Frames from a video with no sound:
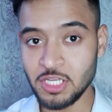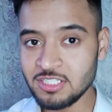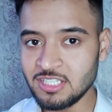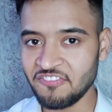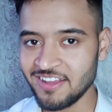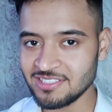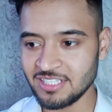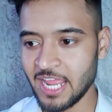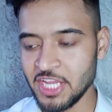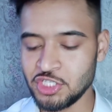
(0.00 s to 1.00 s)
بكل
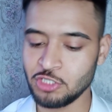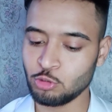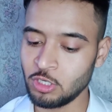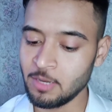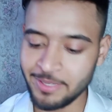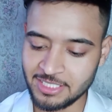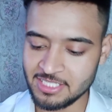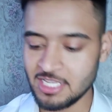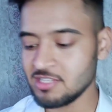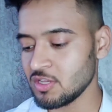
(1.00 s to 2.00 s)
تفاصيلها أي شيء تروح
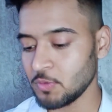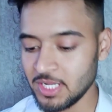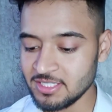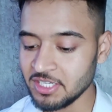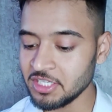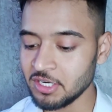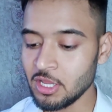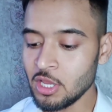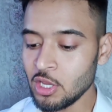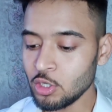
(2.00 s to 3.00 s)
للمدرسة تسوي لك تغيير
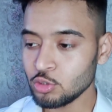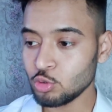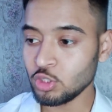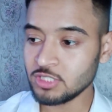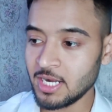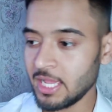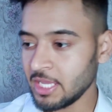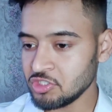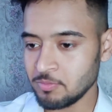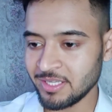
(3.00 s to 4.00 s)
تروح
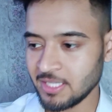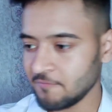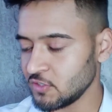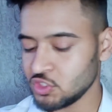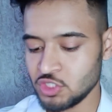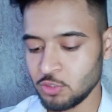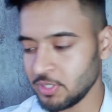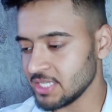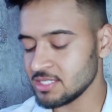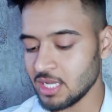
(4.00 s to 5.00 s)
طلعة هيك مطعم فد شيء
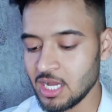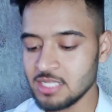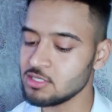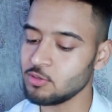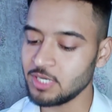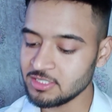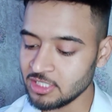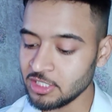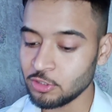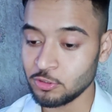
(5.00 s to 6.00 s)
ويا أصدقائك تسوي لك
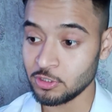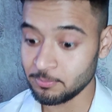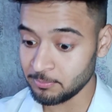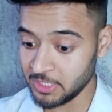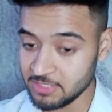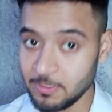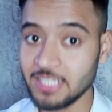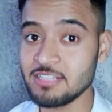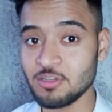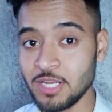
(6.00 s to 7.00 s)
تغيير عيد
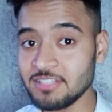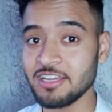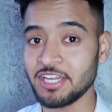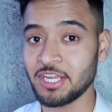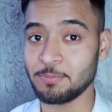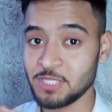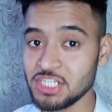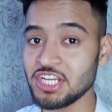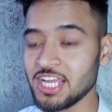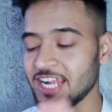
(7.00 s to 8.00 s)
ميلادك تسوي لك تغيير
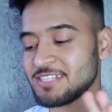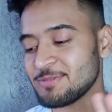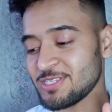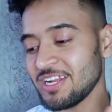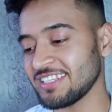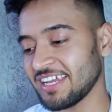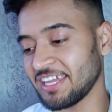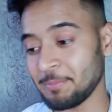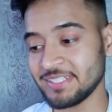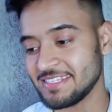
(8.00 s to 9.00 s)
بكل شغلة لازم تسوي لك
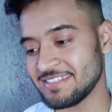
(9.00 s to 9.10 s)
تغيير ما